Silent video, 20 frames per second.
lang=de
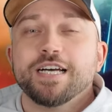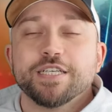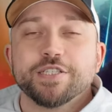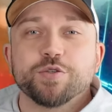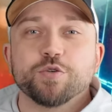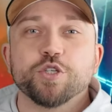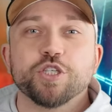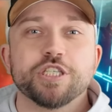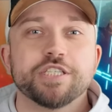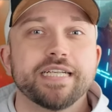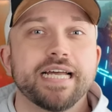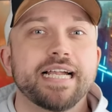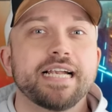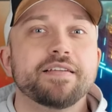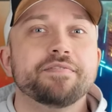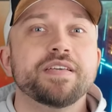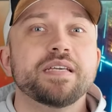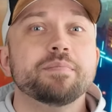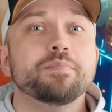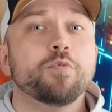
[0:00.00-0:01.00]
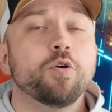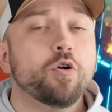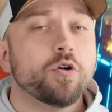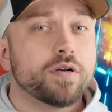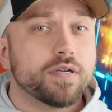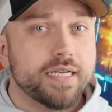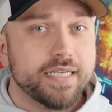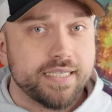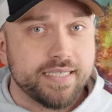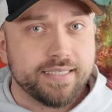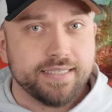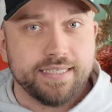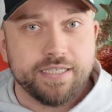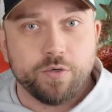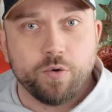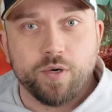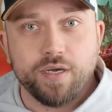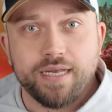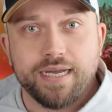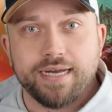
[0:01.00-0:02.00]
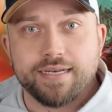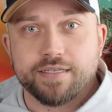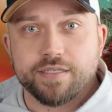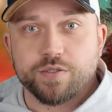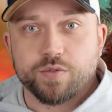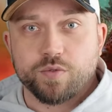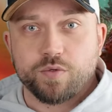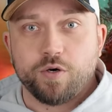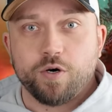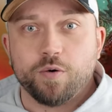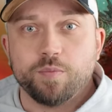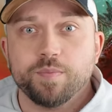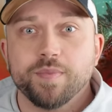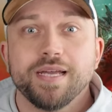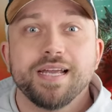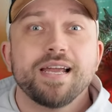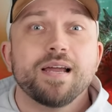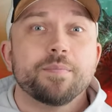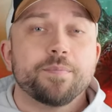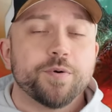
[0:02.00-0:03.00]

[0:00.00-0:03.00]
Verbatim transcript: so schnell wie möglich in die Hohlerde zu kommen.